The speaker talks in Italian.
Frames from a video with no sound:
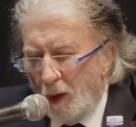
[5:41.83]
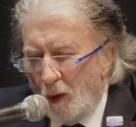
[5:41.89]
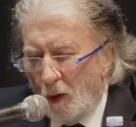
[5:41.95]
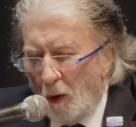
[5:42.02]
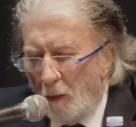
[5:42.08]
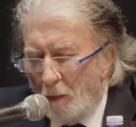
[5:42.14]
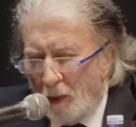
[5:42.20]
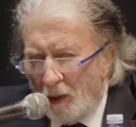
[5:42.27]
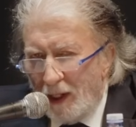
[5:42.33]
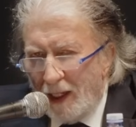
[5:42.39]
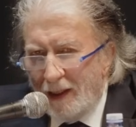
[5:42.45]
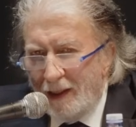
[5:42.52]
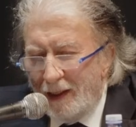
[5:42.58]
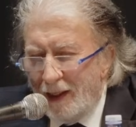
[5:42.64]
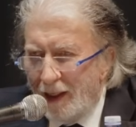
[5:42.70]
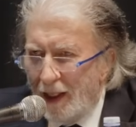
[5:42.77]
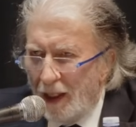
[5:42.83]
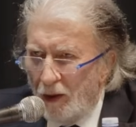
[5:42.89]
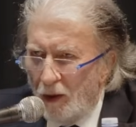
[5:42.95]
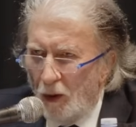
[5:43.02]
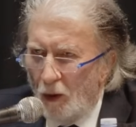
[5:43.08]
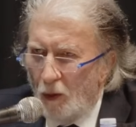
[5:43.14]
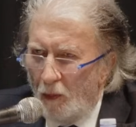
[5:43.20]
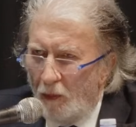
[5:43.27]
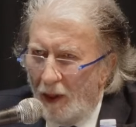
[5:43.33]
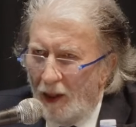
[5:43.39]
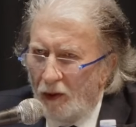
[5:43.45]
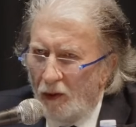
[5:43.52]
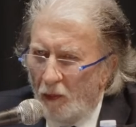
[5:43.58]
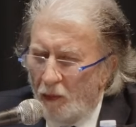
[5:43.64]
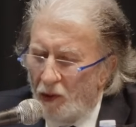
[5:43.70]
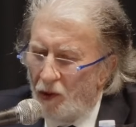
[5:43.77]
componenti che hanno
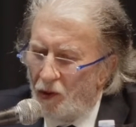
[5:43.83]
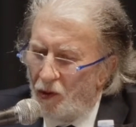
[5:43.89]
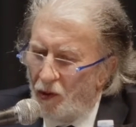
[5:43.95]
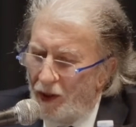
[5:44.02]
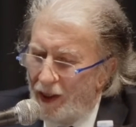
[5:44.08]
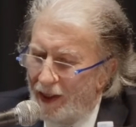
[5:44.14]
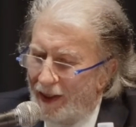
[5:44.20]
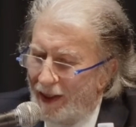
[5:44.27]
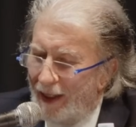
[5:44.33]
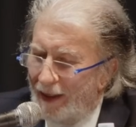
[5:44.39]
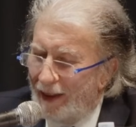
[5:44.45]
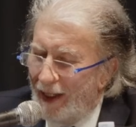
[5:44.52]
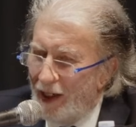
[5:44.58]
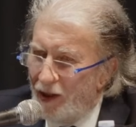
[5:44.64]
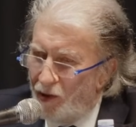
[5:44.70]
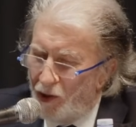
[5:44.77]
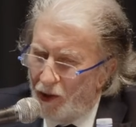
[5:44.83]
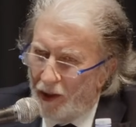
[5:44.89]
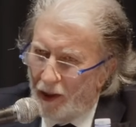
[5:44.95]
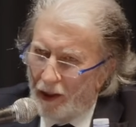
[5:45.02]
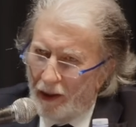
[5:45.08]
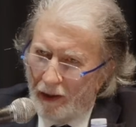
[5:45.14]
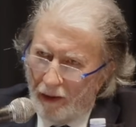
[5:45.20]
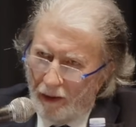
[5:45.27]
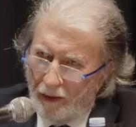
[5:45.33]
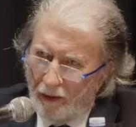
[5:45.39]
occupato posizioni strategiche,